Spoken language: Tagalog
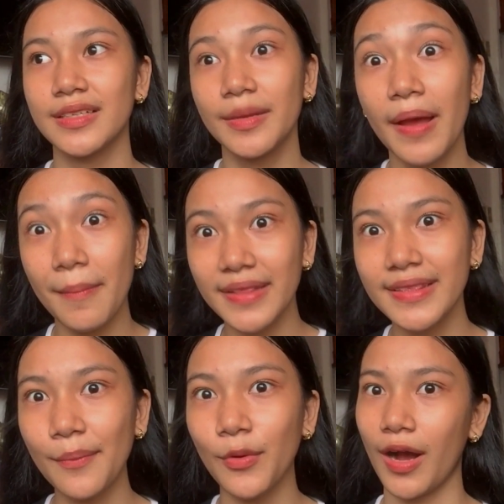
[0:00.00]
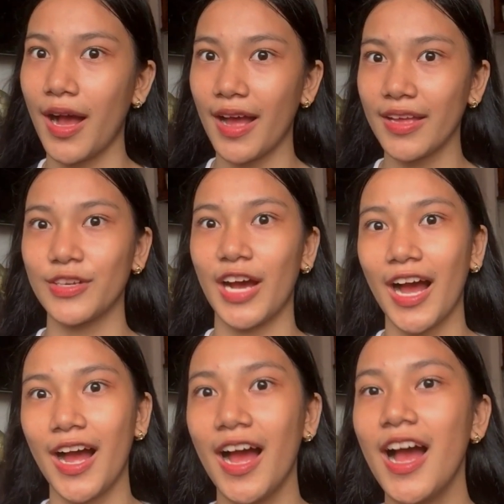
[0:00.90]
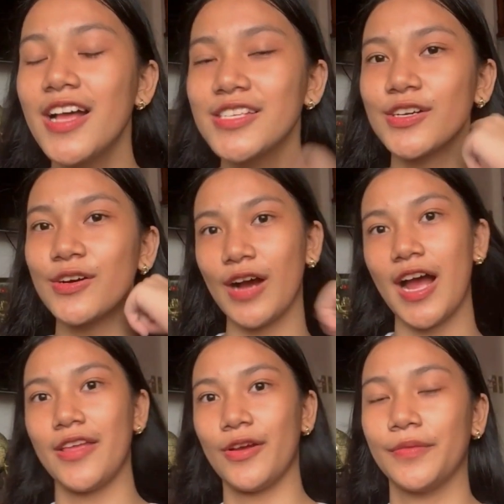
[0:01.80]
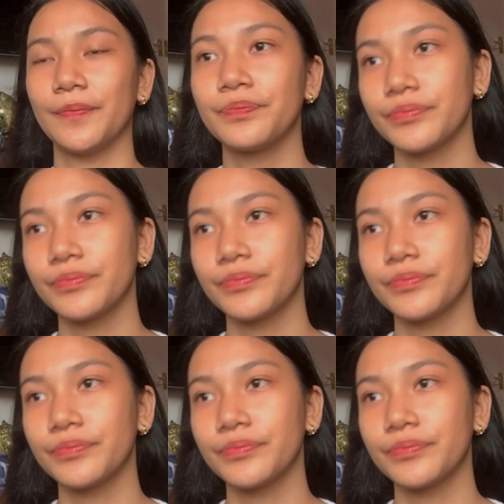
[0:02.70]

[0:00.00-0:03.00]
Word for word: Ibebenta mo, ah. Ayun na nga. So, ayun